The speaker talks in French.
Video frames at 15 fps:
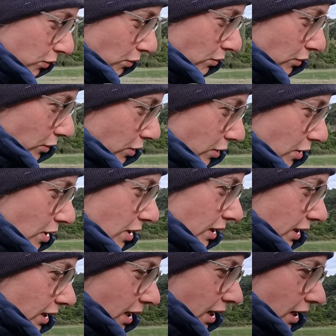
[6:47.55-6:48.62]
Donc,
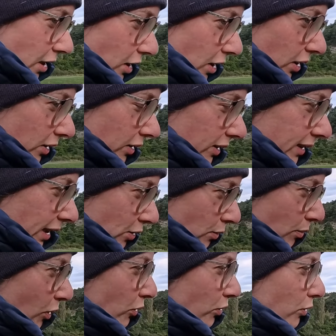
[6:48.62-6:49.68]
euh, ça
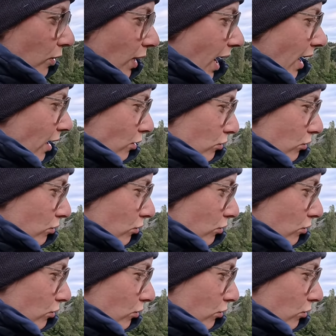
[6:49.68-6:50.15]
demande de la